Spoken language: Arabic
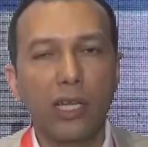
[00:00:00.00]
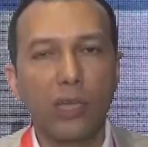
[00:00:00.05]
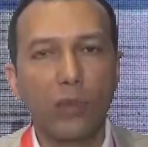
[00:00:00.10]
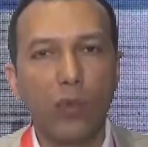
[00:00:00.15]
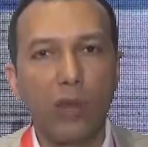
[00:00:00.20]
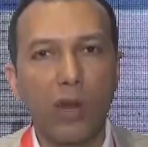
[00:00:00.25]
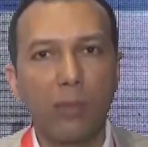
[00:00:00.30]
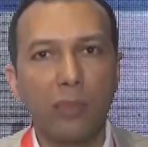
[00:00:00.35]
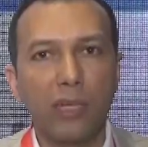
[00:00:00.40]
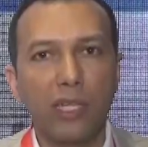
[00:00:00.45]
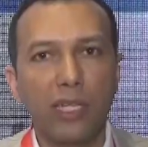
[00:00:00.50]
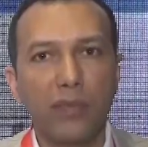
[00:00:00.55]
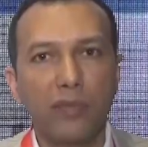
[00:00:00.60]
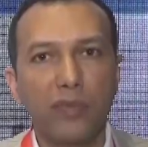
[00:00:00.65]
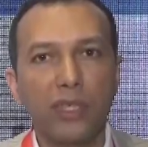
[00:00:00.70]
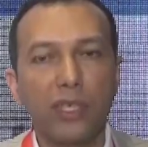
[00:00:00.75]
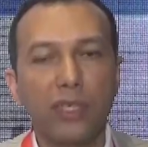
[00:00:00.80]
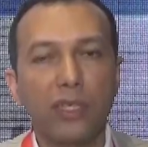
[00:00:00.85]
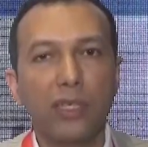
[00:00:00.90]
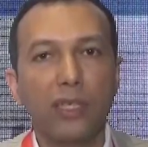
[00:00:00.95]
للورم
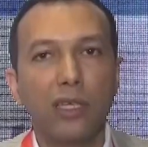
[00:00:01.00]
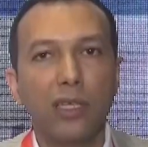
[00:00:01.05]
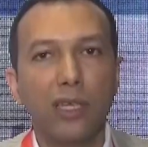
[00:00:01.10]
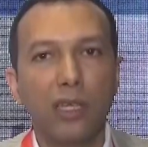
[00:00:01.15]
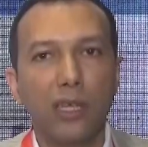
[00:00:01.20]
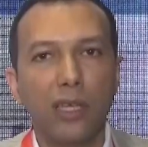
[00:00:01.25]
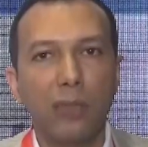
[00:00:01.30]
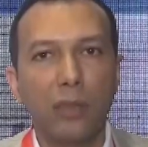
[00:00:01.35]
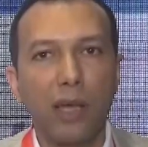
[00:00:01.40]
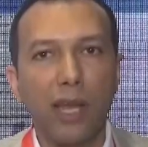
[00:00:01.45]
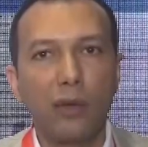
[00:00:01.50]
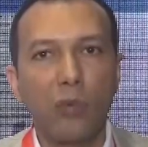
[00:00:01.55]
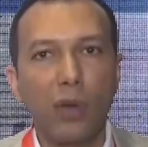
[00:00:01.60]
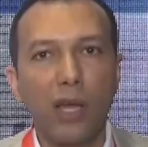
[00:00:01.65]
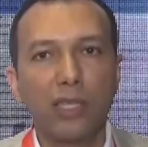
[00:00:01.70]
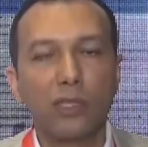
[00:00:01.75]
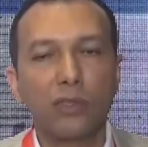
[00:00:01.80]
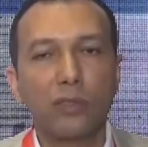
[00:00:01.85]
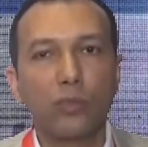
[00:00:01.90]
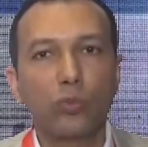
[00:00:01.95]
الليفي آه، مع
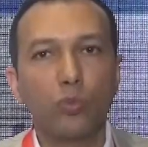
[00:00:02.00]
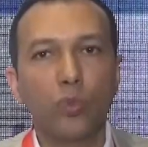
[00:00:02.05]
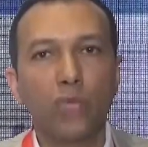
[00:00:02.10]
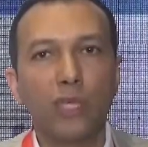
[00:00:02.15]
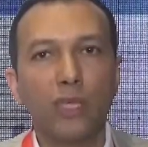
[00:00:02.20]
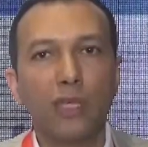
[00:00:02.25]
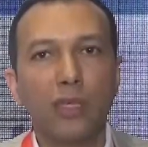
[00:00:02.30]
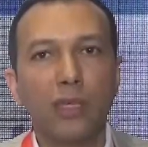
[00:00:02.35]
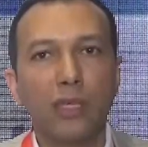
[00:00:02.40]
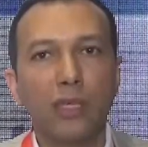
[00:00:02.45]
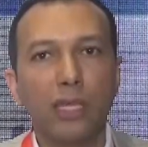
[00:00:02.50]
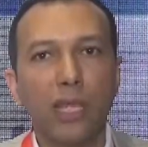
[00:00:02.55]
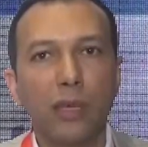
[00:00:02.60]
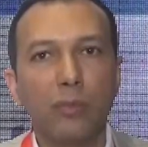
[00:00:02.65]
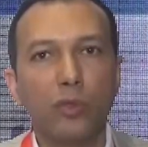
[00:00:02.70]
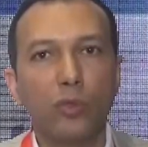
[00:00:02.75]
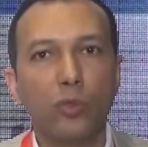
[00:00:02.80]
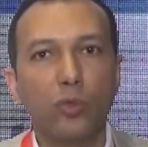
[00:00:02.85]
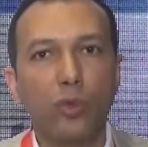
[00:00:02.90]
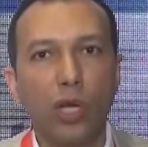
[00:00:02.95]
الوقت وده
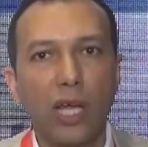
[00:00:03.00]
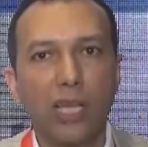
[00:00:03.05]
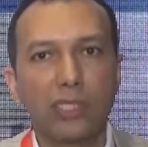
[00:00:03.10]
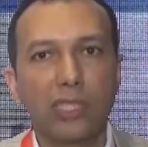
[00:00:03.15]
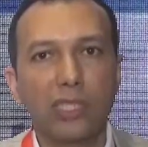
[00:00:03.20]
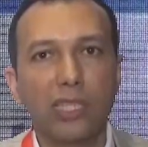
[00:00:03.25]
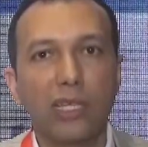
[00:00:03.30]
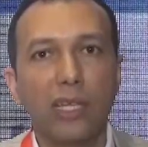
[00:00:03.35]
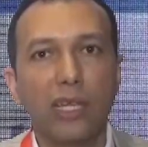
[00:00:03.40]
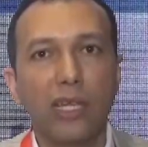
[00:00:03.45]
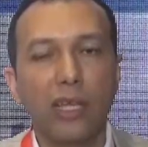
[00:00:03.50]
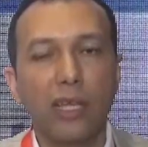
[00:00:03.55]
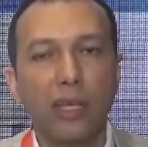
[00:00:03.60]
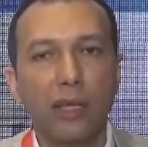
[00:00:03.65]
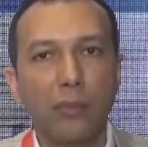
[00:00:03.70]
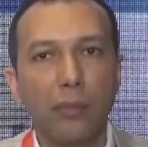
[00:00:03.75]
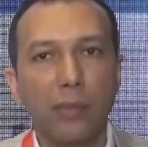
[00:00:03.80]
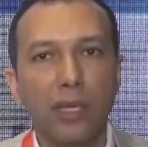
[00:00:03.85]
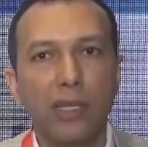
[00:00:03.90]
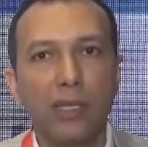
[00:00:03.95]
بيحسن
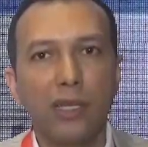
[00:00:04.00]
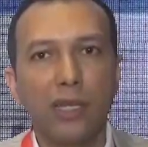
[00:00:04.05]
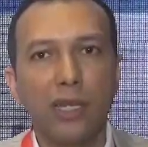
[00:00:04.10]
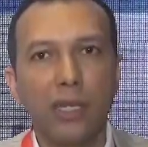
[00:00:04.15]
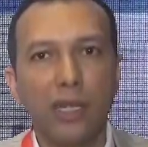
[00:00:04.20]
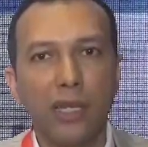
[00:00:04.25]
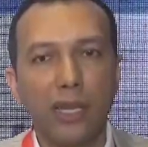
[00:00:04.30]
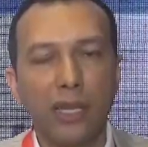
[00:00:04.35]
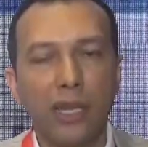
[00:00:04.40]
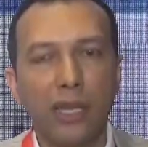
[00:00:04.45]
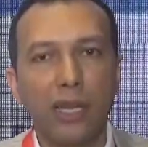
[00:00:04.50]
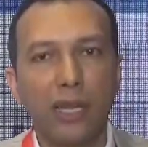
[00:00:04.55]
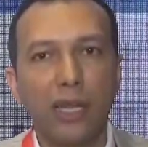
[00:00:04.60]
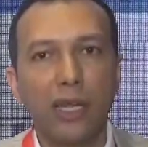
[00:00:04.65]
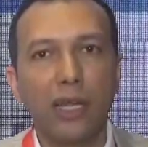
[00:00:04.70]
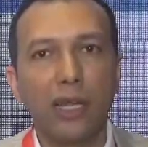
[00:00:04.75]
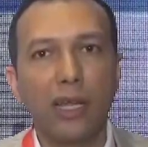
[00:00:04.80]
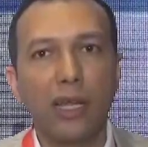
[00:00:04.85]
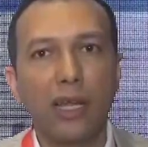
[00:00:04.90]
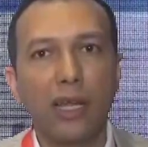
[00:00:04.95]
من
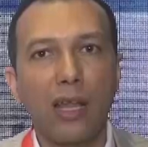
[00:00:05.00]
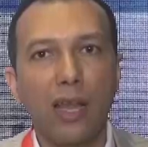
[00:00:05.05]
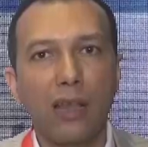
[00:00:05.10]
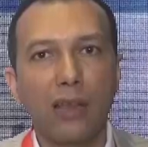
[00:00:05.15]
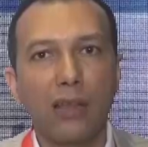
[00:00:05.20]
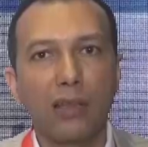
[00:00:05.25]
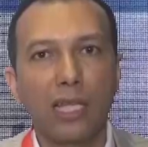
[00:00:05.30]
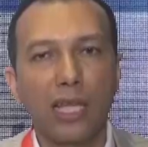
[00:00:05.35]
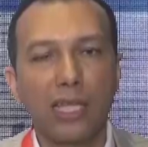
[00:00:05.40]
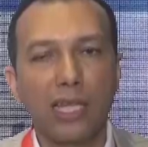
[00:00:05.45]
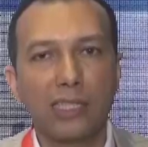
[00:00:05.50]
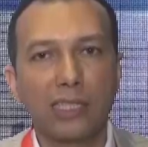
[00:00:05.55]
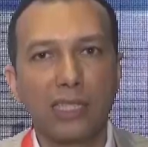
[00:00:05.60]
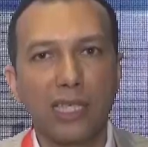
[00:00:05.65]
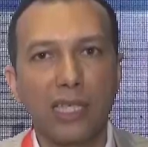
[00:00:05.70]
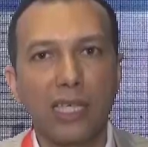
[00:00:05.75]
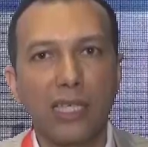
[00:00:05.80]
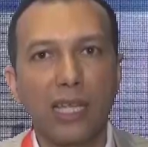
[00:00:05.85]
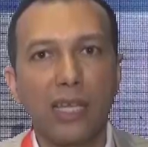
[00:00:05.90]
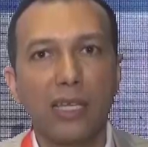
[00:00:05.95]
الاعراض لدى
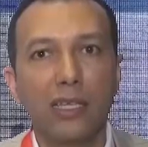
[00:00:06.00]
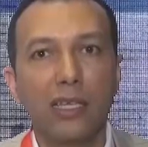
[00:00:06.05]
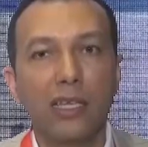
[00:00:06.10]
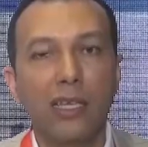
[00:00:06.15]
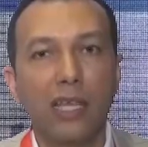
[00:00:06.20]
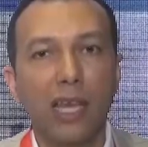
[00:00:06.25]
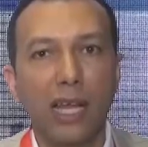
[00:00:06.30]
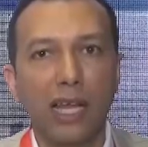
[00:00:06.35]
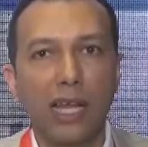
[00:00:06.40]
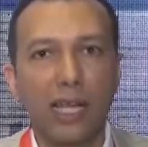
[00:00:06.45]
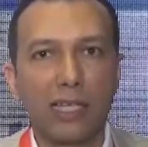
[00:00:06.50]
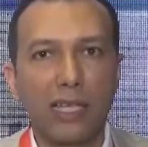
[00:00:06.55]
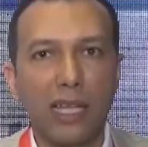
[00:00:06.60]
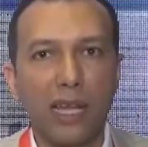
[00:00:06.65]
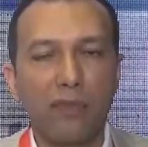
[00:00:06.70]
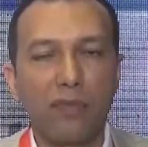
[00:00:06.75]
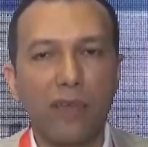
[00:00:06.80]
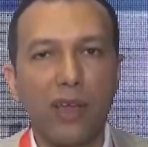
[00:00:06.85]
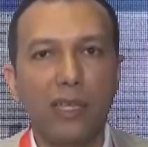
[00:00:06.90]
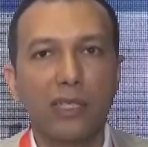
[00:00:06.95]
السيده على
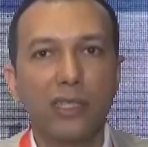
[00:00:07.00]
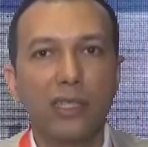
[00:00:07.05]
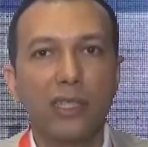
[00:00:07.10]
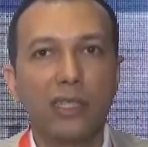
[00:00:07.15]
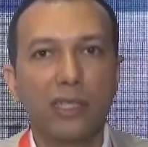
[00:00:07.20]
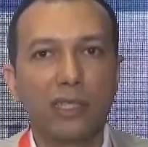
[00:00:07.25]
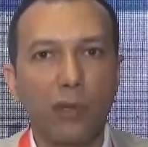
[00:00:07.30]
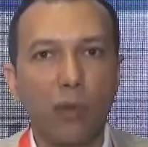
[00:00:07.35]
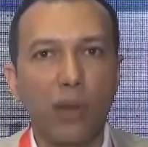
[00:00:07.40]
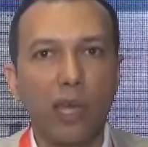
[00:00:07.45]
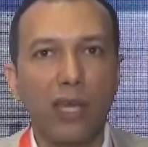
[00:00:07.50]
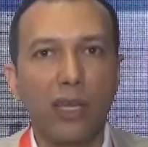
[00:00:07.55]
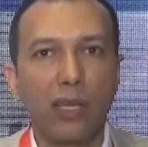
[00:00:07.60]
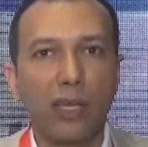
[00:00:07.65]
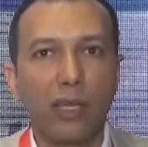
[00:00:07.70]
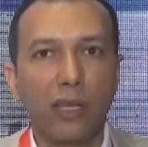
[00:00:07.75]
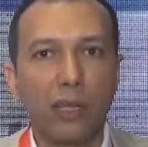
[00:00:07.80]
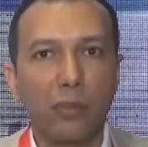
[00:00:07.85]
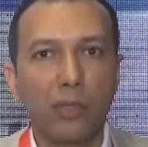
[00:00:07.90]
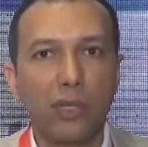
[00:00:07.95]
اختلافها سواء
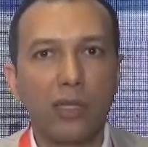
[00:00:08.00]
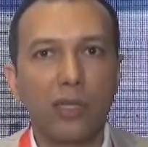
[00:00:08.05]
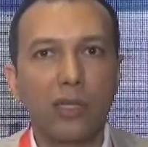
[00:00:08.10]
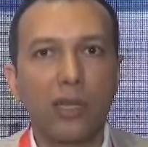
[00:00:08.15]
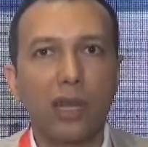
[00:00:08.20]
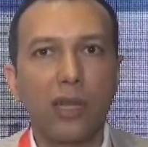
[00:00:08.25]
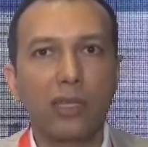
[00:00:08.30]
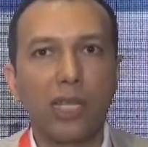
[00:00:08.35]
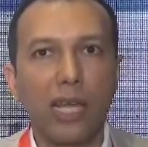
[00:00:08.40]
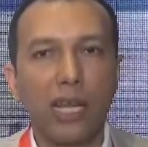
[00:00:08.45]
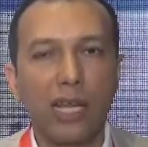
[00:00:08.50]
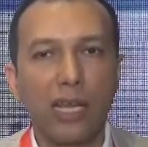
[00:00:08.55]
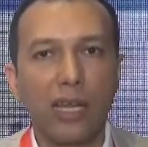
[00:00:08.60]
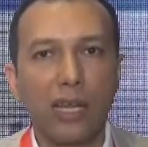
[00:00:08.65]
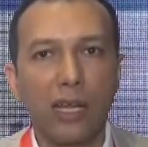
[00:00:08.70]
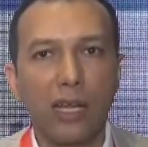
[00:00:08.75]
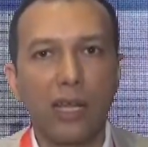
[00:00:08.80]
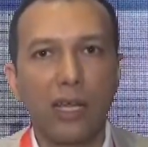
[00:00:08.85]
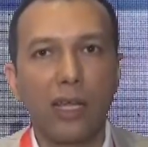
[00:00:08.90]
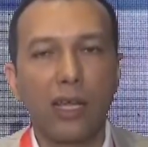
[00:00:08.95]
من ضغط على
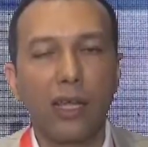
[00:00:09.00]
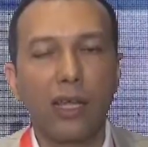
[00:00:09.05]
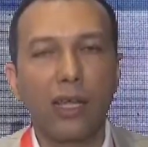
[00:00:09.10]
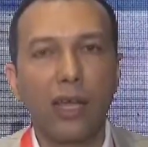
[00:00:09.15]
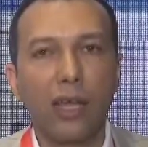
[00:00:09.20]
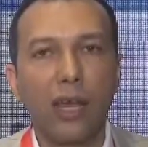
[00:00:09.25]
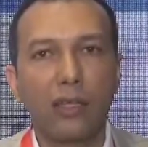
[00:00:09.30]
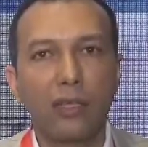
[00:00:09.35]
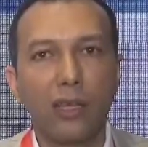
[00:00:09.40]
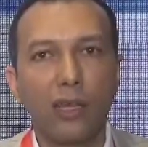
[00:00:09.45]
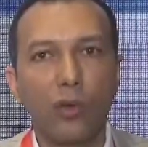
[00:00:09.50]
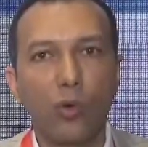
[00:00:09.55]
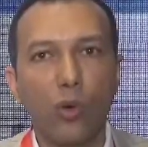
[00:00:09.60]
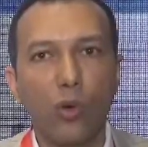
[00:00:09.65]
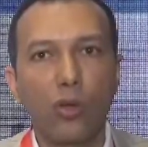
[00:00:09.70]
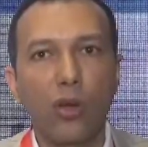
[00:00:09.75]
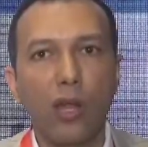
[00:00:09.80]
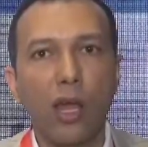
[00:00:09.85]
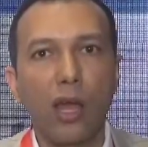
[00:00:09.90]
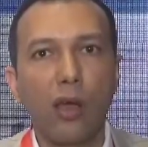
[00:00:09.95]
الاعضاء
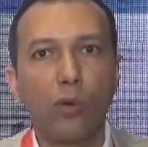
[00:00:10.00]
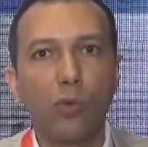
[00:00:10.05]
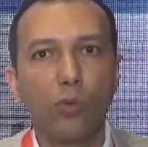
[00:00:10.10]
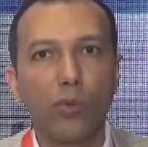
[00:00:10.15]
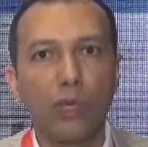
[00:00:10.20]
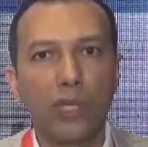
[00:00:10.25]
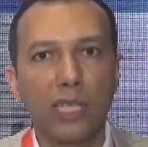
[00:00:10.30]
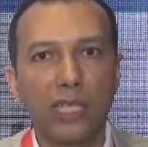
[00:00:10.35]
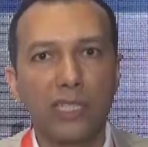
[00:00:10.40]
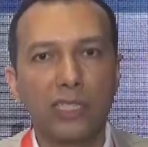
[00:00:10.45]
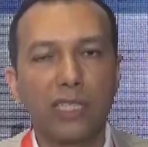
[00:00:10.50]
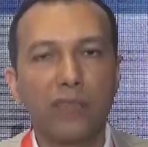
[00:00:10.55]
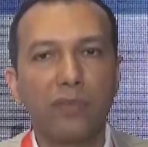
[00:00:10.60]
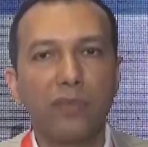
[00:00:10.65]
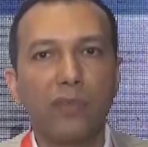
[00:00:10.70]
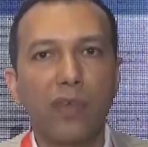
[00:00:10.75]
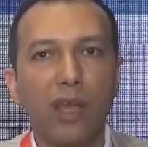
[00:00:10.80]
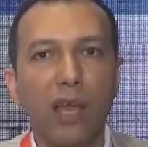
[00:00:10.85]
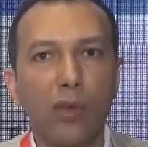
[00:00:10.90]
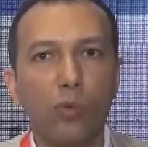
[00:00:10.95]
الاخرى او النزيف
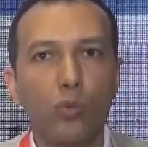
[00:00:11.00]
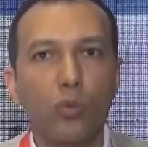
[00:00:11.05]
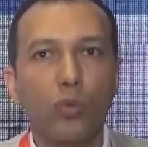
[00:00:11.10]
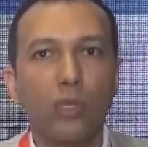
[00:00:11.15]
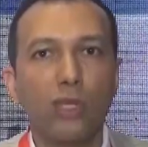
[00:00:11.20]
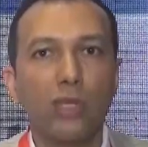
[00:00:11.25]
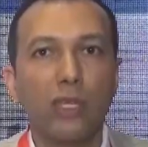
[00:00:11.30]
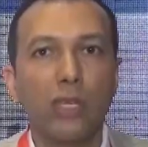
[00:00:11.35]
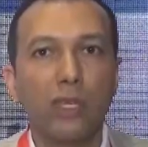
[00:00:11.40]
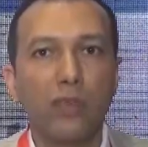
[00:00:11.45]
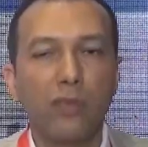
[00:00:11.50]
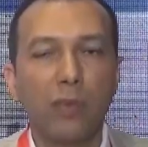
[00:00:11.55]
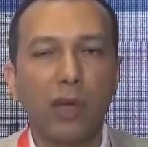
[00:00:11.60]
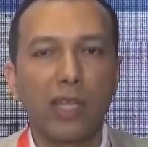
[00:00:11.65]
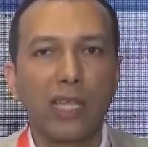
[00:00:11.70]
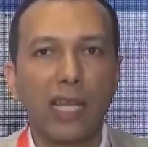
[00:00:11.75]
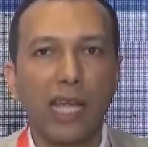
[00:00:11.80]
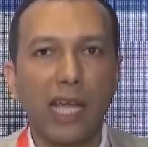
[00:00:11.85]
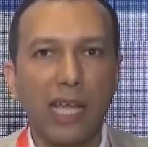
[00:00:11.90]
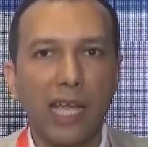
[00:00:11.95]
او في
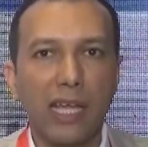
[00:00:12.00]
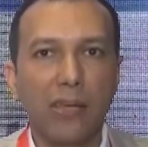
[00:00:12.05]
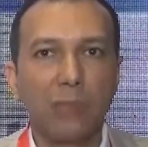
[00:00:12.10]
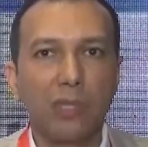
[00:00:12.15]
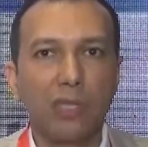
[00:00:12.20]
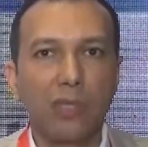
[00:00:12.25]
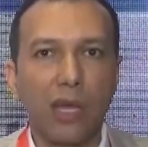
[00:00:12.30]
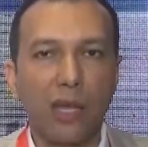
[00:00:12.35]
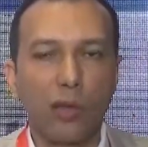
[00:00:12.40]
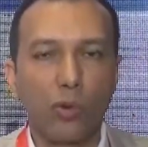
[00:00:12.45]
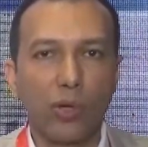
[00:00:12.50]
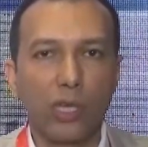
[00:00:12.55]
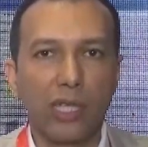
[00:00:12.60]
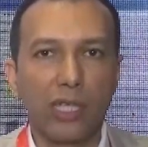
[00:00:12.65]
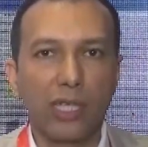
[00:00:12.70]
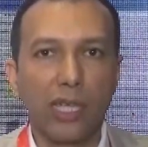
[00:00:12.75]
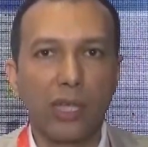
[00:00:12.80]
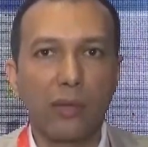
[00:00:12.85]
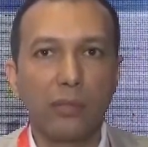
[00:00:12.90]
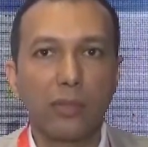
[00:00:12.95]
بعض الاحيان من تاخر
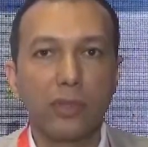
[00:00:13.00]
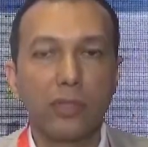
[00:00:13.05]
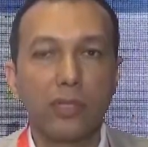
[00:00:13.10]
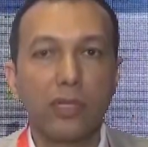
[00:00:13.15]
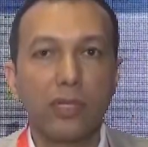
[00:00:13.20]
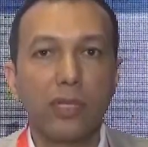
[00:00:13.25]
الانجاب